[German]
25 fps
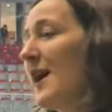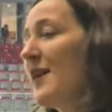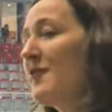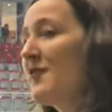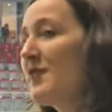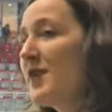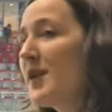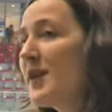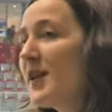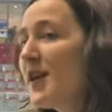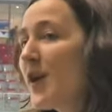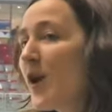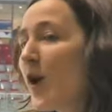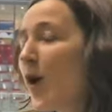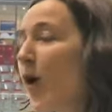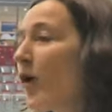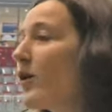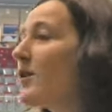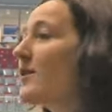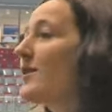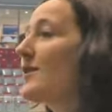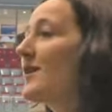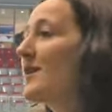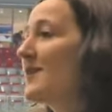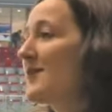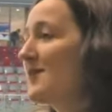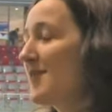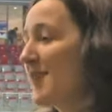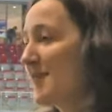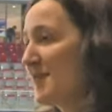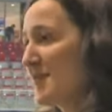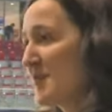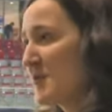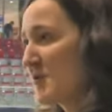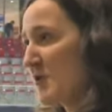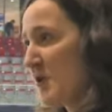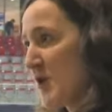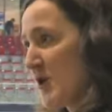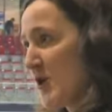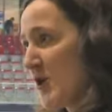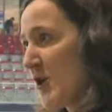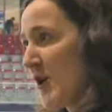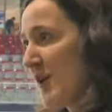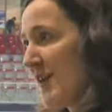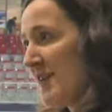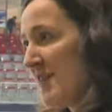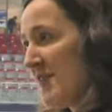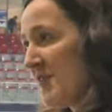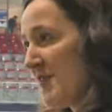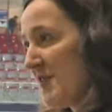ein wenig lockerer ist als in
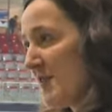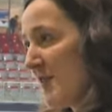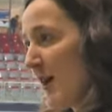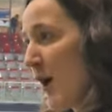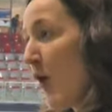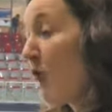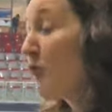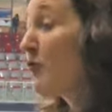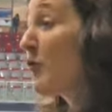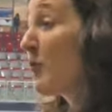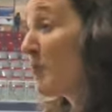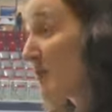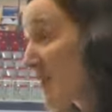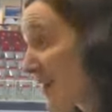Deutschland, auch vom